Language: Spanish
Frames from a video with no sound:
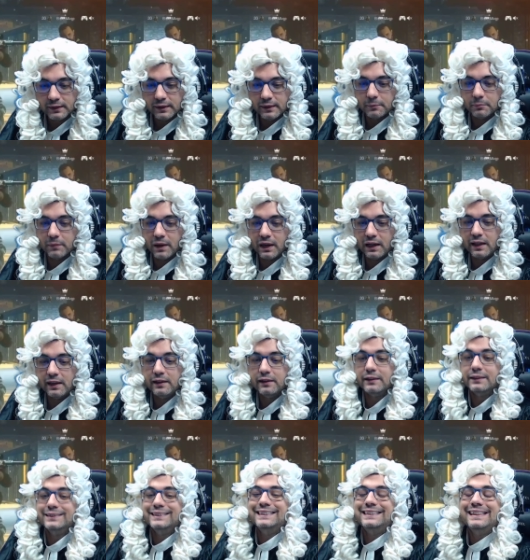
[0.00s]
¿vale?
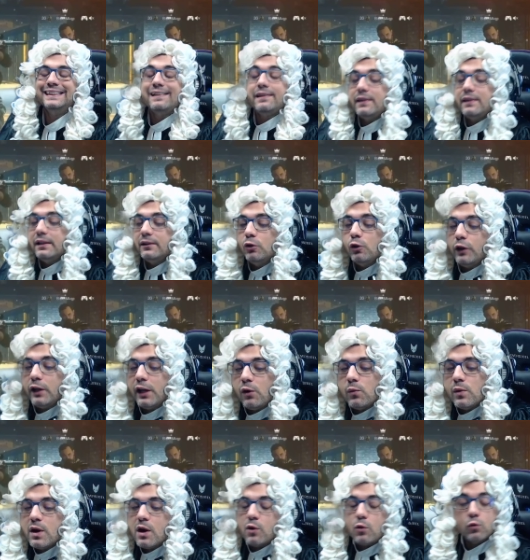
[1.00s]
Diciendo que
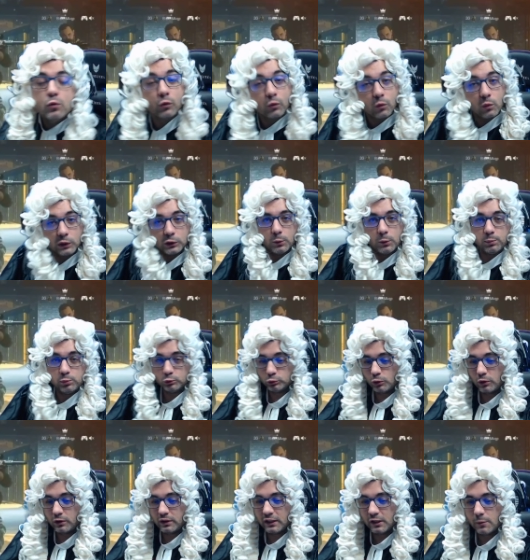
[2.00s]
juega con un
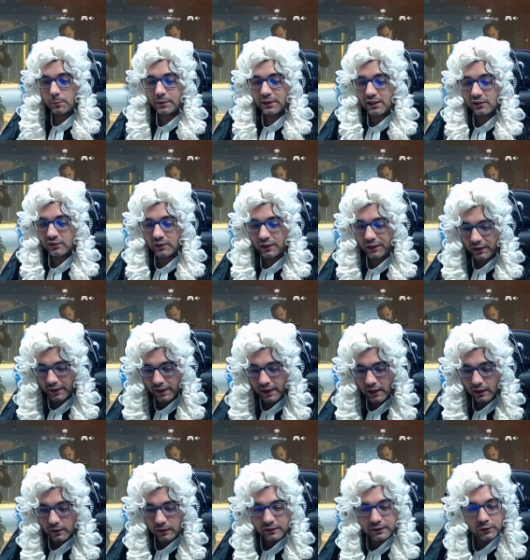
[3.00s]
4.0 para ser
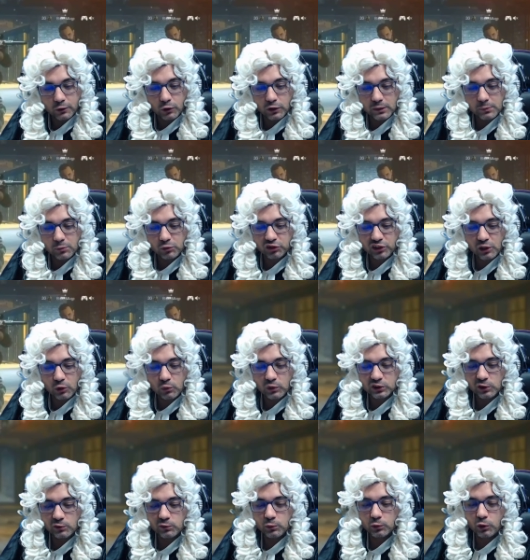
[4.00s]
legal. Recordemos que el
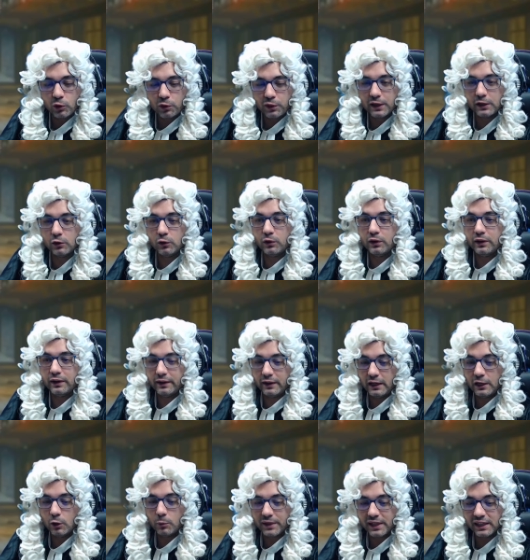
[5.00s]
4.0,
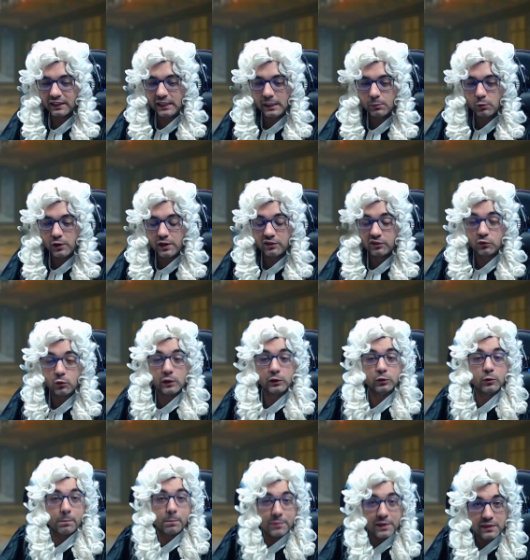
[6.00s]
el objetivo es
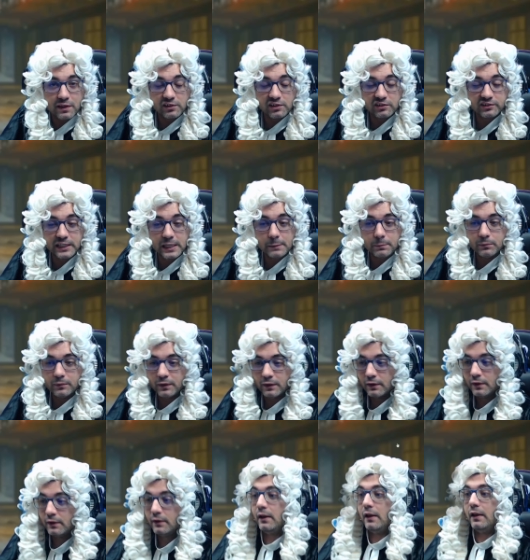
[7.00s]
cuando empiezas stream,
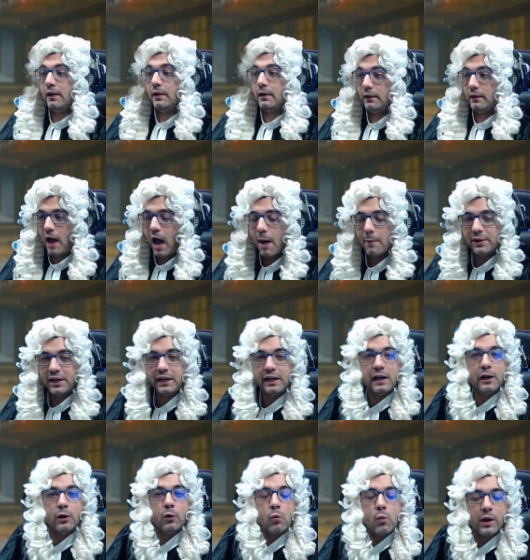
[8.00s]
abrir
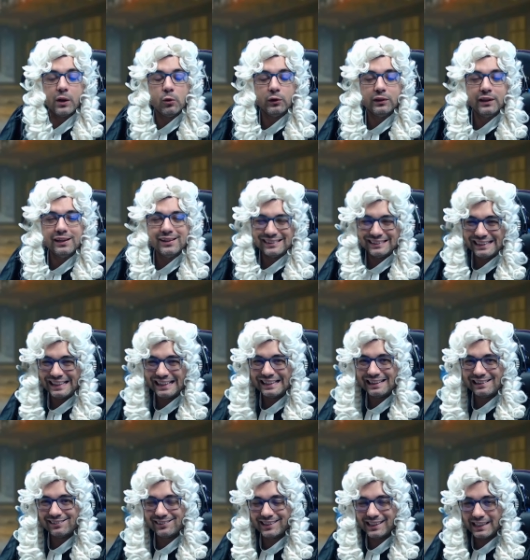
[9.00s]
el juego desde el
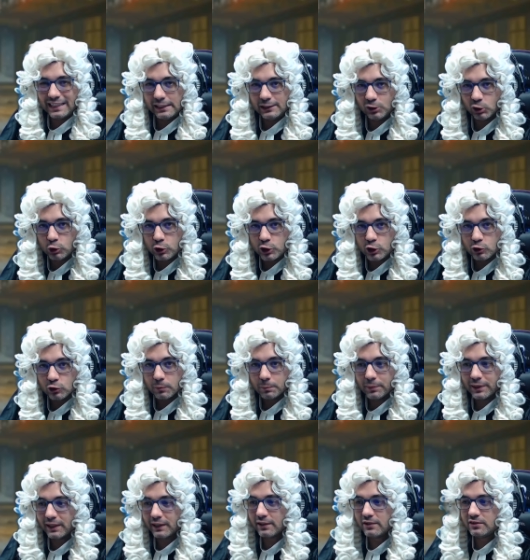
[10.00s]
escritorio
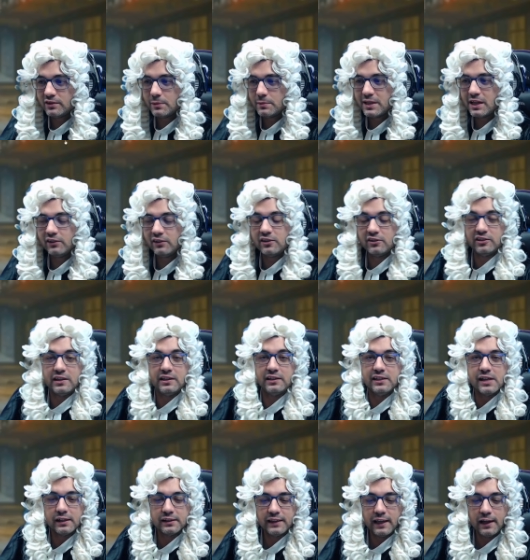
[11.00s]
para que se vea si se
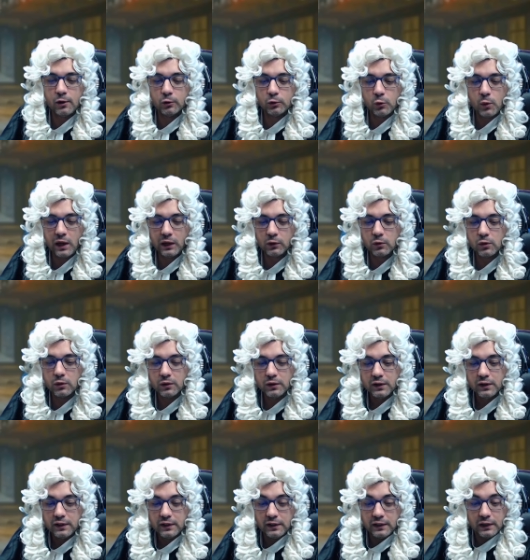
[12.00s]
inyecta o no algo.
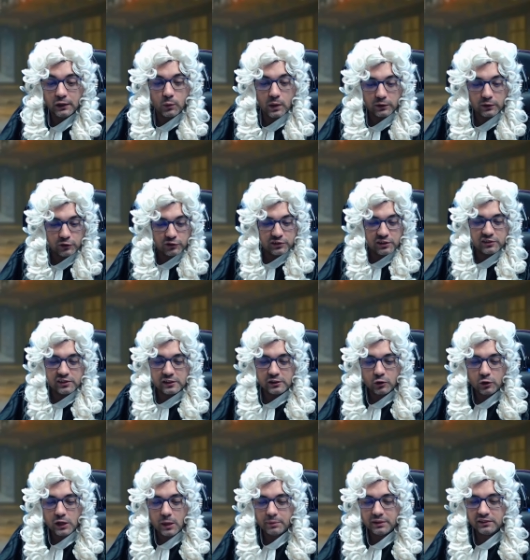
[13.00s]
Cuando este
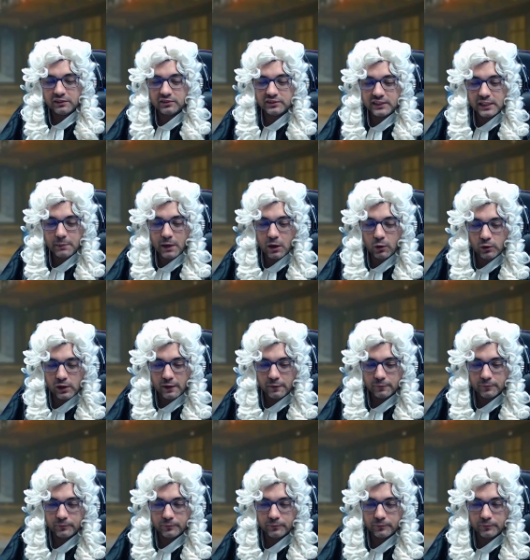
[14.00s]
señor abre stream ahora,